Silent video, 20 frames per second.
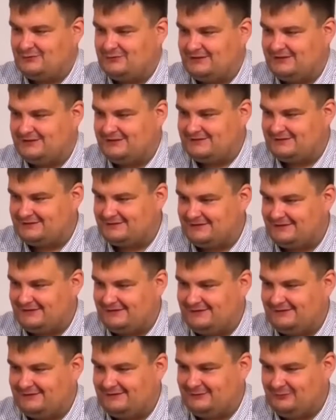Христа.
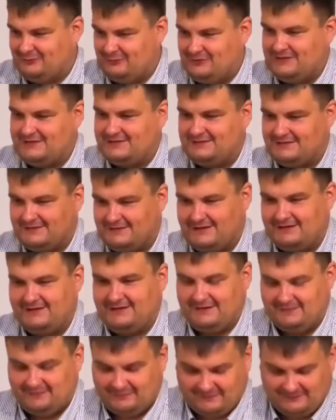Ну, есть
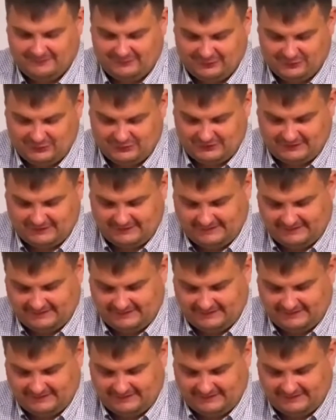такие тоже.